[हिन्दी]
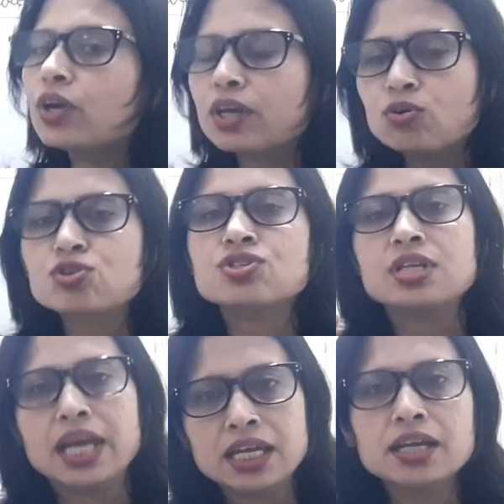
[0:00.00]
वो कोर्स
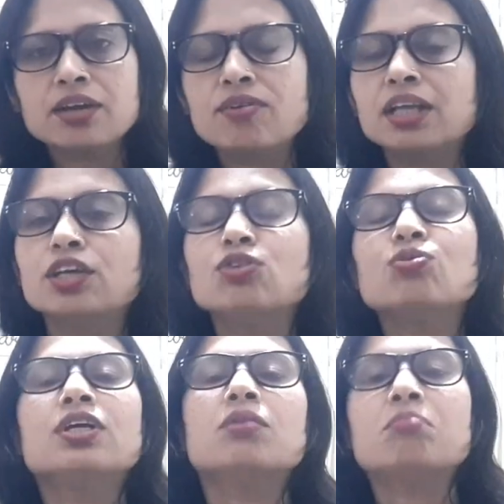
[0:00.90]
नहीं करवाते हैं
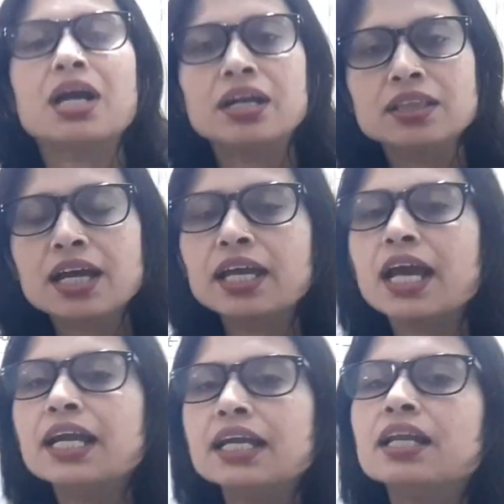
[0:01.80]
तो उनकी मान्यता
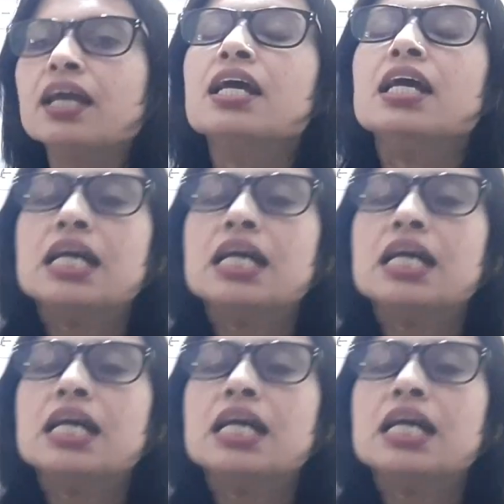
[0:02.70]
क्या है डिग्री